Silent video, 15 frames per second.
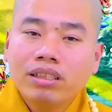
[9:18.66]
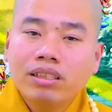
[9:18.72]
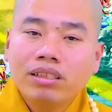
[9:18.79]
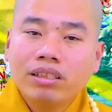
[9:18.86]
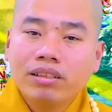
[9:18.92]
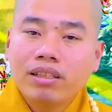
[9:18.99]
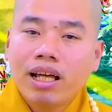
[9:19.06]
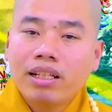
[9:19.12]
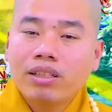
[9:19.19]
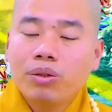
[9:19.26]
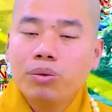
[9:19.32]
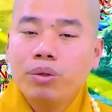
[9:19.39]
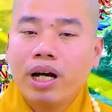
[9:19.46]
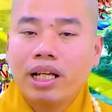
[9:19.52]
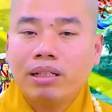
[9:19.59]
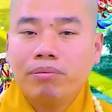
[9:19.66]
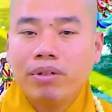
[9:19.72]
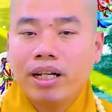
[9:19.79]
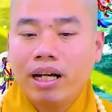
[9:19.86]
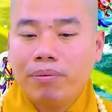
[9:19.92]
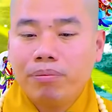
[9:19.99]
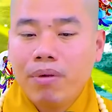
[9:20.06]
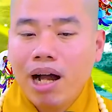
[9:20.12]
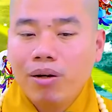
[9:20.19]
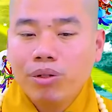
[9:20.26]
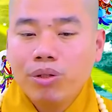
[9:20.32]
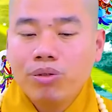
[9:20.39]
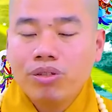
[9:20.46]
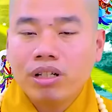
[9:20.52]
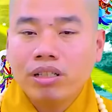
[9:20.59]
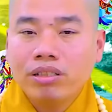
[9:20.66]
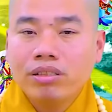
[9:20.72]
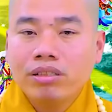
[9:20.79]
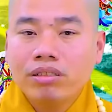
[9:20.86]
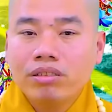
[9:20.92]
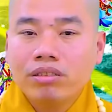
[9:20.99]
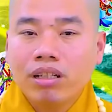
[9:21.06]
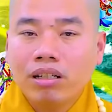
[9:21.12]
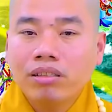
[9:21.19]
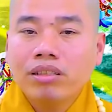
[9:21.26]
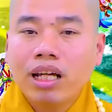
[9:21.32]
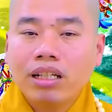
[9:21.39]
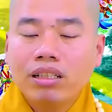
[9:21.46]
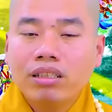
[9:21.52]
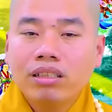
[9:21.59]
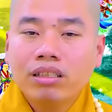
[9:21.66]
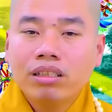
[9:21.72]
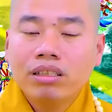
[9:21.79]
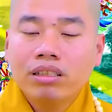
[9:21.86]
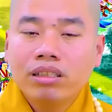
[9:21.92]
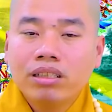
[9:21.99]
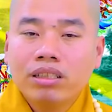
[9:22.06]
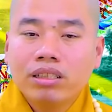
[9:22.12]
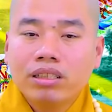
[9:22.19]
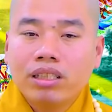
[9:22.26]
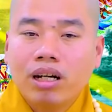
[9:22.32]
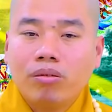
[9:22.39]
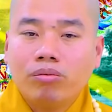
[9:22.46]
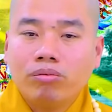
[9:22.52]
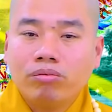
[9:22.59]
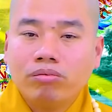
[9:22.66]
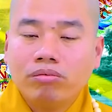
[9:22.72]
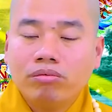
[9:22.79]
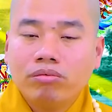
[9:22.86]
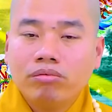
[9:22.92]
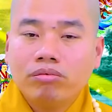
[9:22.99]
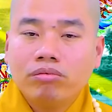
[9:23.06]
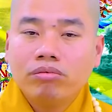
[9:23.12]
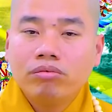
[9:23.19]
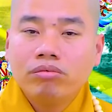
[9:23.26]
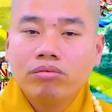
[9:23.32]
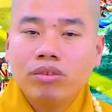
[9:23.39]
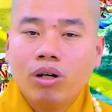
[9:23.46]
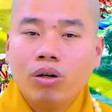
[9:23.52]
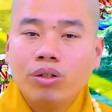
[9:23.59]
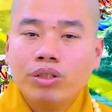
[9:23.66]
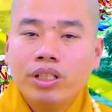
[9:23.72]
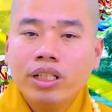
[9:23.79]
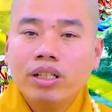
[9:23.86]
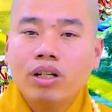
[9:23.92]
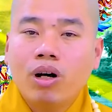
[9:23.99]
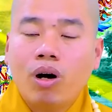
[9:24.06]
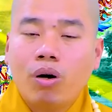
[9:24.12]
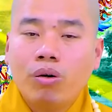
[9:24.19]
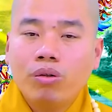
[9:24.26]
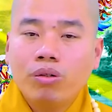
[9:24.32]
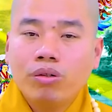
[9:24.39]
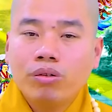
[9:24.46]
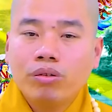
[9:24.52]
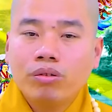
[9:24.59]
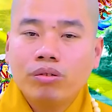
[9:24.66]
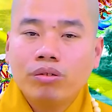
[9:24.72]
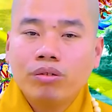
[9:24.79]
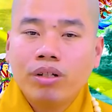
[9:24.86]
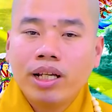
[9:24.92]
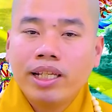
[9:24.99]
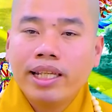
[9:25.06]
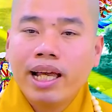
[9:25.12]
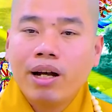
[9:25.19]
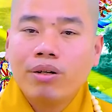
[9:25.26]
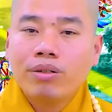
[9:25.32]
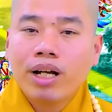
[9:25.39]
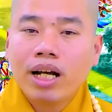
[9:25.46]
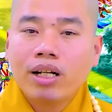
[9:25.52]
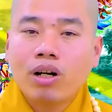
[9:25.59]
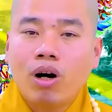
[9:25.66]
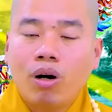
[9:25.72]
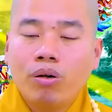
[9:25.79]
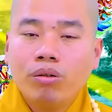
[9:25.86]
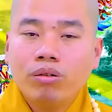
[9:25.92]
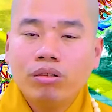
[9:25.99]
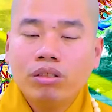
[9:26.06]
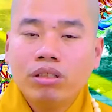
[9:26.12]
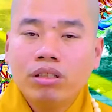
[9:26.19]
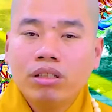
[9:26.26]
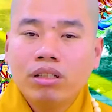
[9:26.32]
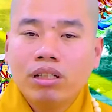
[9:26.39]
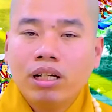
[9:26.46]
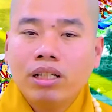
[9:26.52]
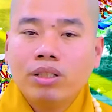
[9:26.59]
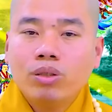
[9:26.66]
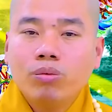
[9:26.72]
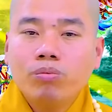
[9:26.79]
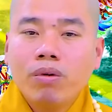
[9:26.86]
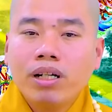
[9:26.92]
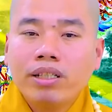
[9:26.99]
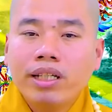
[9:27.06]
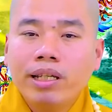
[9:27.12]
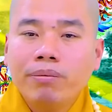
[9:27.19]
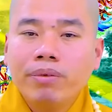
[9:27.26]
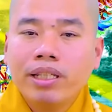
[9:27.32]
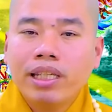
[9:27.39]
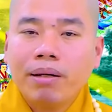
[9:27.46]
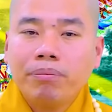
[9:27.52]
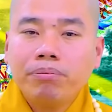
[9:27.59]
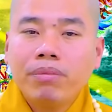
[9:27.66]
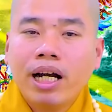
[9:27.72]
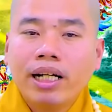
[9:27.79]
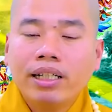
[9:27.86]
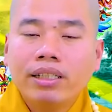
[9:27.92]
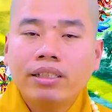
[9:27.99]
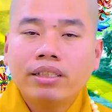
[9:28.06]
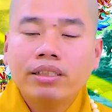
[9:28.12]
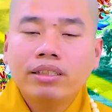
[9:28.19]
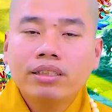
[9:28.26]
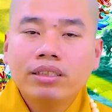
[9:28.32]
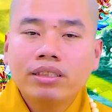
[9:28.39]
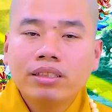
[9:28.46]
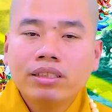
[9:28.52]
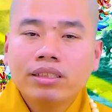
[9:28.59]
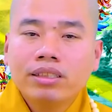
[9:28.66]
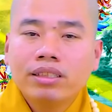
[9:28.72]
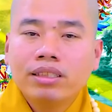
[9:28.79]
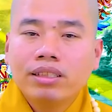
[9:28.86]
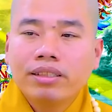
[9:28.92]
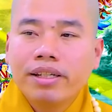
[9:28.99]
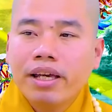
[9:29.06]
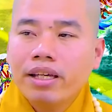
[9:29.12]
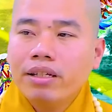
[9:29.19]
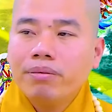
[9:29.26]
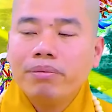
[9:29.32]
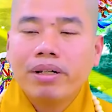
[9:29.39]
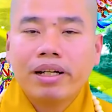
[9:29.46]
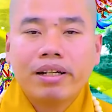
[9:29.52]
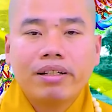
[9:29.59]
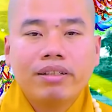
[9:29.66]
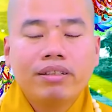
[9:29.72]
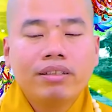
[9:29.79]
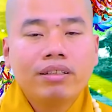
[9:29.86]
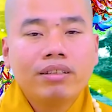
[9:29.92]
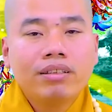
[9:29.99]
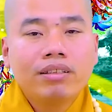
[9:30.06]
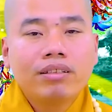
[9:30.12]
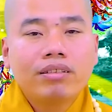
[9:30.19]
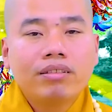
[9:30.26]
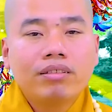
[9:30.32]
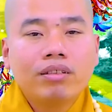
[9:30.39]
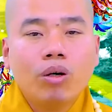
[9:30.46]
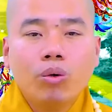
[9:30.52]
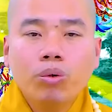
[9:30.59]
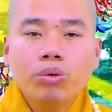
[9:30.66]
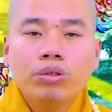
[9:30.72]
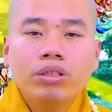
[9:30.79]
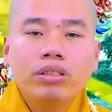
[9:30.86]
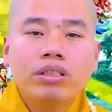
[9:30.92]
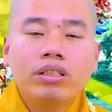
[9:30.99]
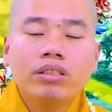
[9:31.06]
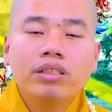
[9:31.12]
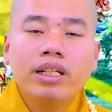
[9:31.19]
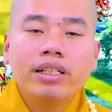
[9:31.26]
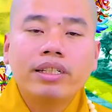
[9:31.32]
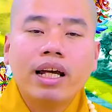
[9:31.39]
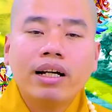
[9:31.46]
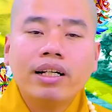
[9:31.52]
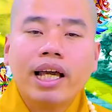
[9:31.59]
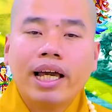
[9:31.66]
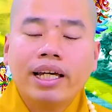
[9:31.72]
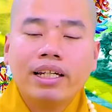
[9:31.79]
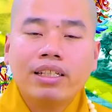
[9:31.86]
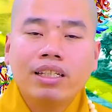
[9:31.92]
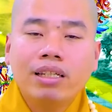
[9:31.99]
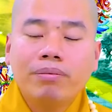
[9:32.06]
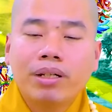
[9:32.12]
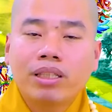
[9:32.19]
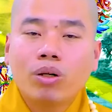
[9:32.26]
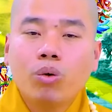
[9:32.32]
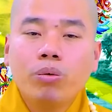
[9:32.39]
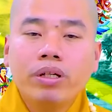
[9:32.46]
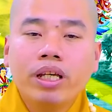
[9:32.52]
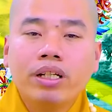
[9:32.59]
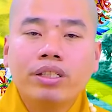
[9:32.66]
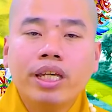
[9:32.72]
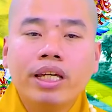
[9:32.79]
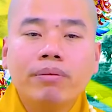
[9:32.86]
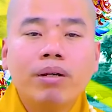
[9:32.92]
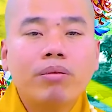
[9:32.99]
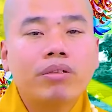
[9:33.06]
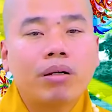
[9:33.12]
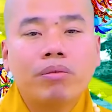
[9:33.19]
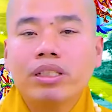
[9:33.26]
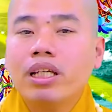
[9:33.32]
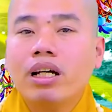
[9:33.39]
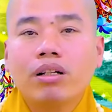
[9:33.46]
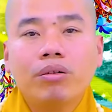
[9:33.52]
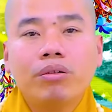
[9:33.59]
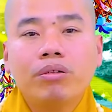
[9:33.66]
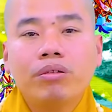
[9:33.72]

người ta tu hành mà gặp bao nhiêu sự thử thách chồng đòi xiết cổ lấy dao cắt cổ lấy súng bắn chim nhắm bắn vậy mà đủ thứ sự việc trở ngại vậy mà tu bây giờ chuyển với ông chồng hết trơn luôn